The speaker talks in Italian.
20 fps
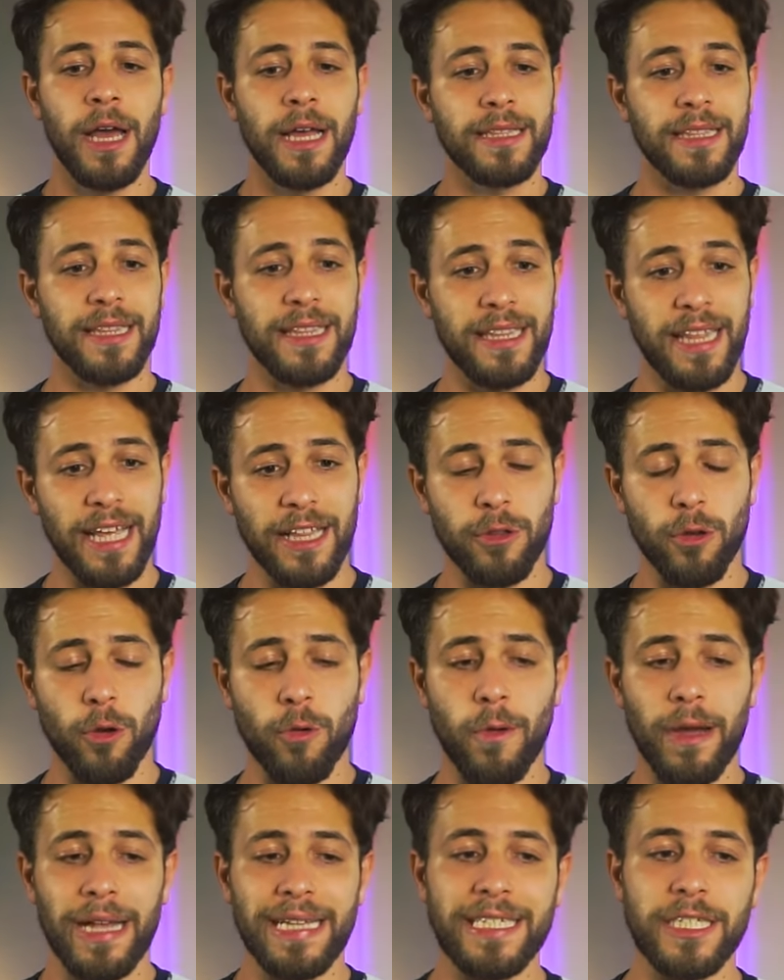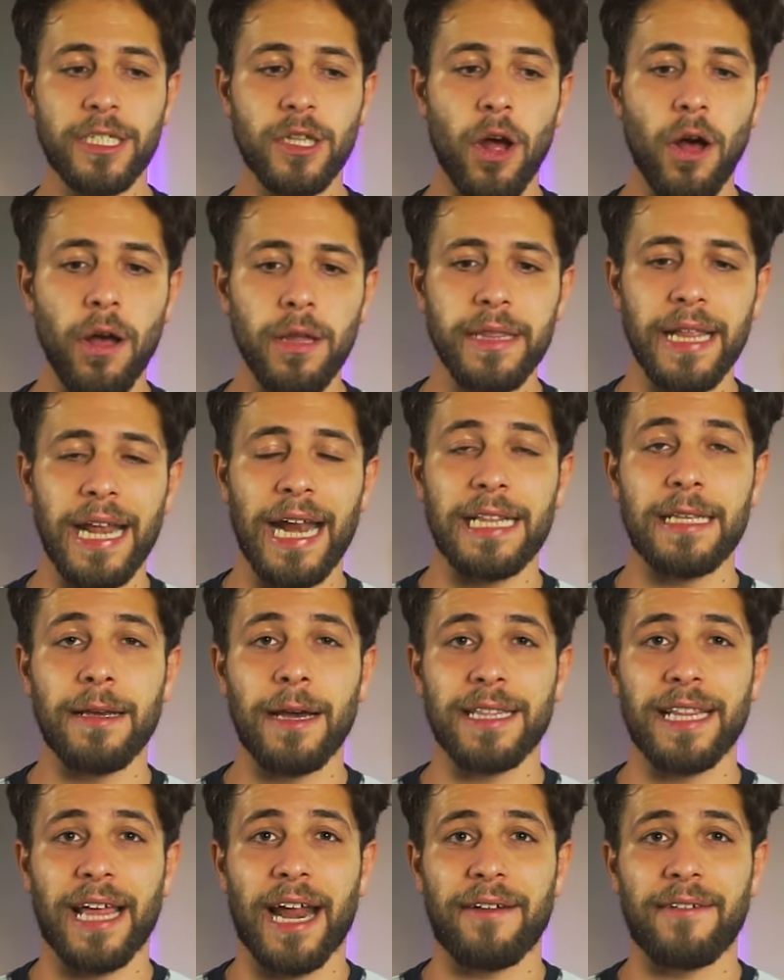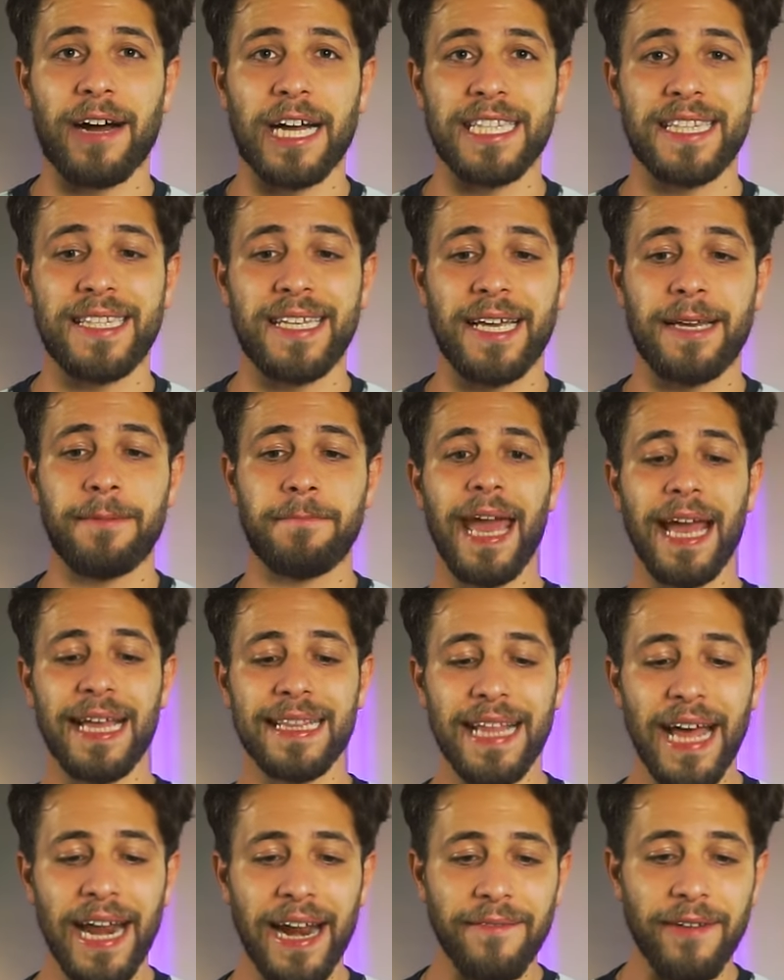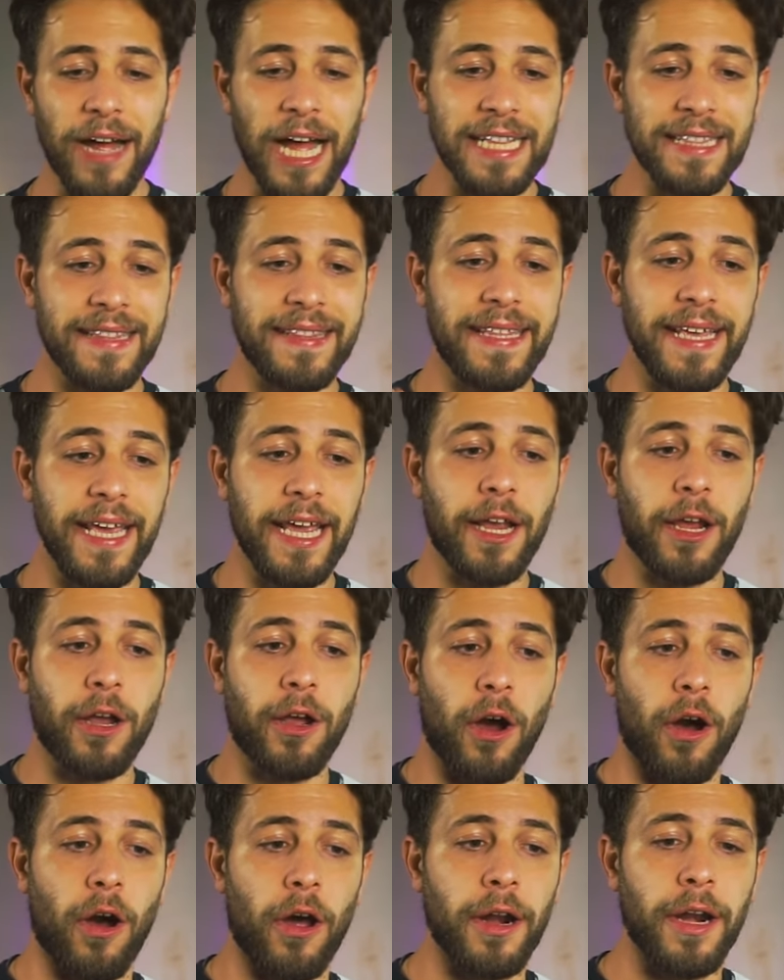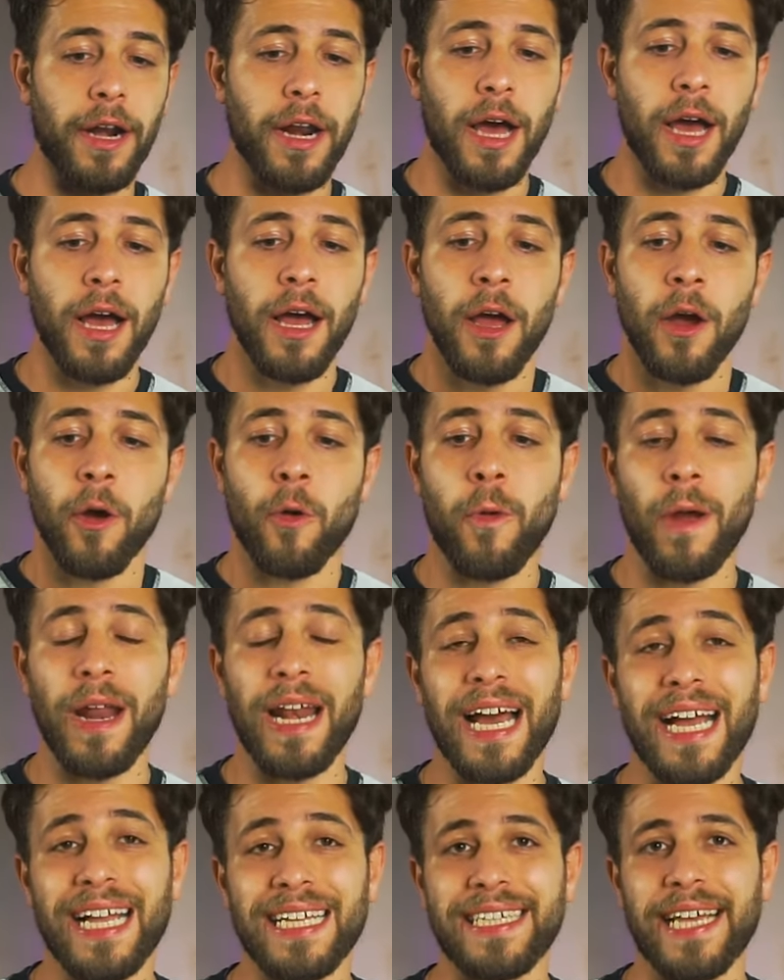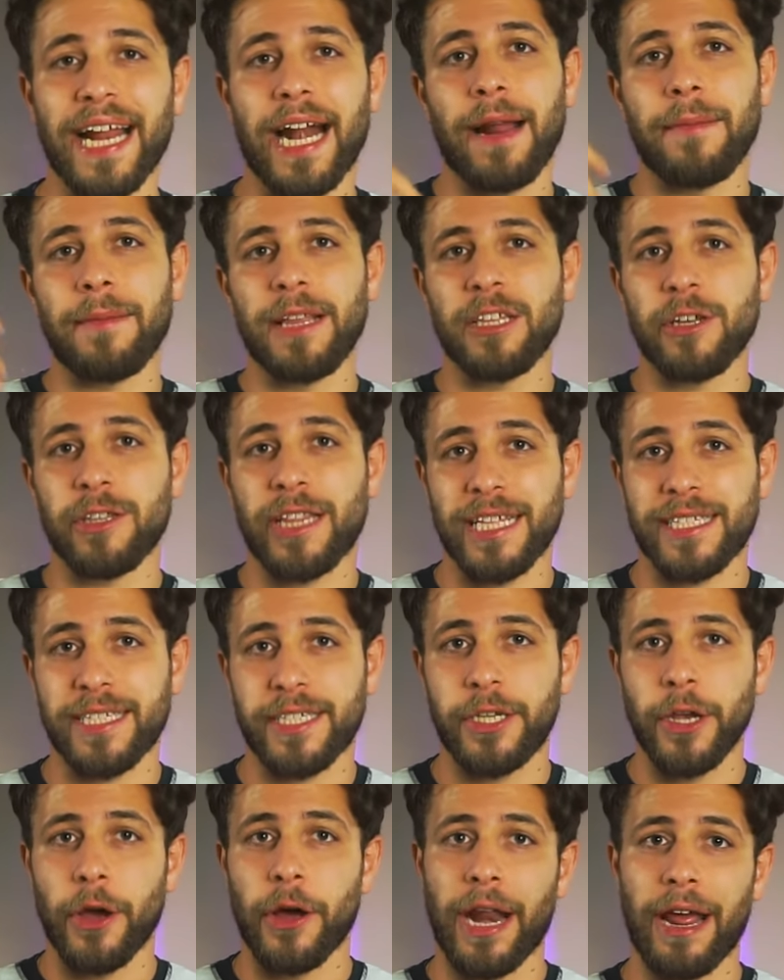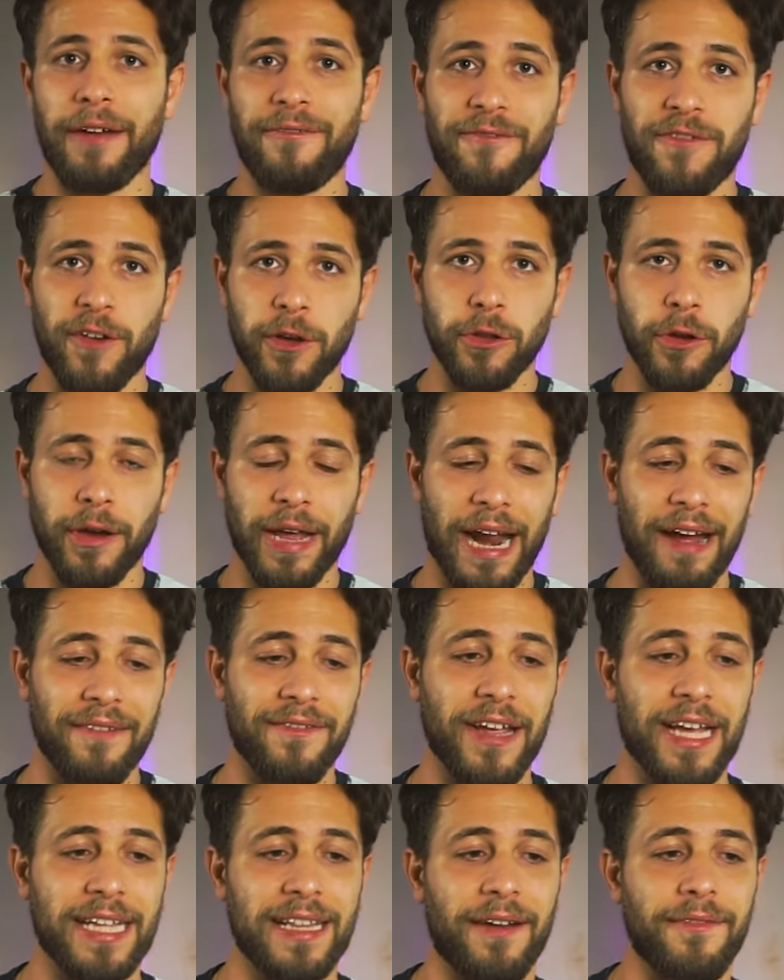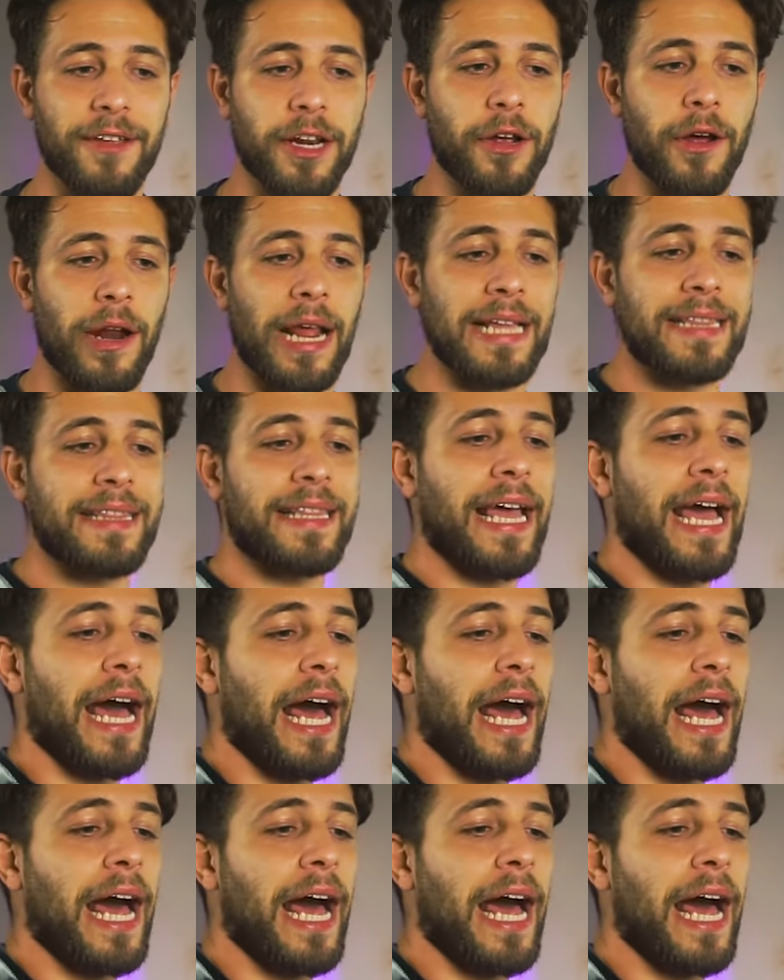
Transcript: Detto questo direi di andare avanti e andare avanti con quella che sarà la mia dotazione fotografica, tra virgolette.